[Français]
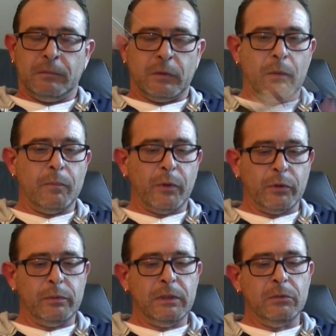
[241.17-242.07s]
comme
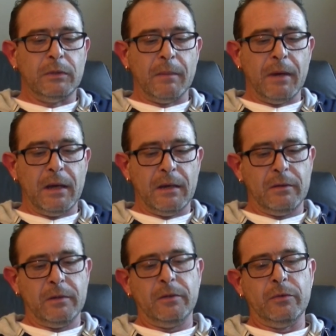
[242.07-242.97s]
produit du tabac
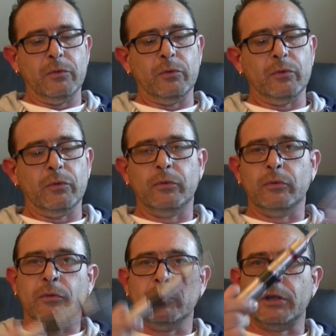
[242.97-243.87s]

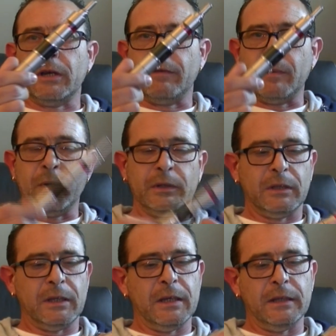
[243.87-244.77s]
nos, chers vapotes
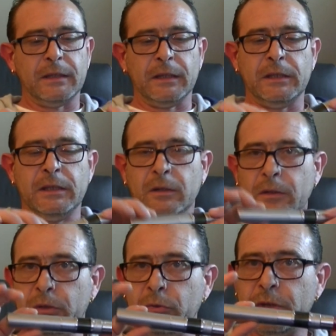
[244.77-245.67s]
et
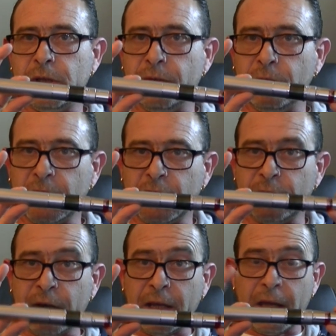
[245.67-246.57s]
interdire tout ce qui est votage
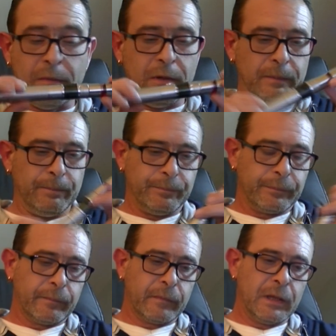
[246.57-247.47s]
variable
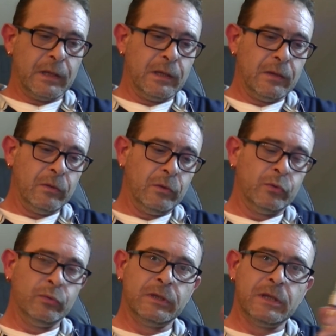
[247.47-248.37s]
et
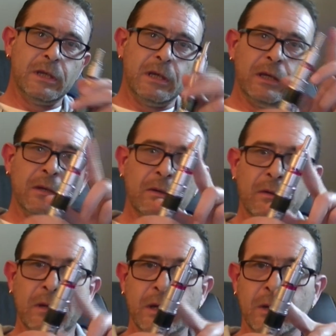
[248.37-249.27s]
tout ce qui est
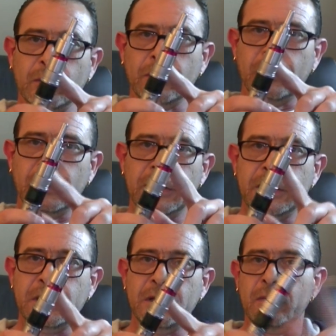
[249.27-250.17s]
les contenants de
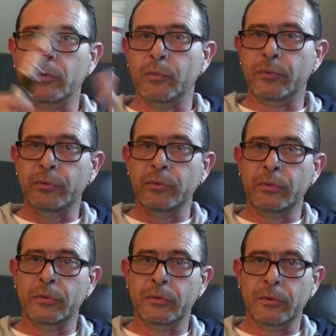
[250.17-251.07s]
liquide de plus
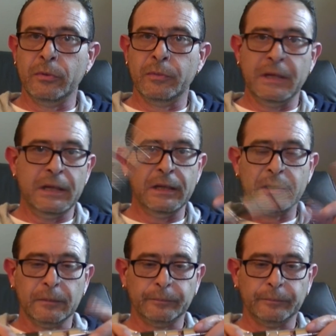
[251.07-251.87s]
de 2 millilitres.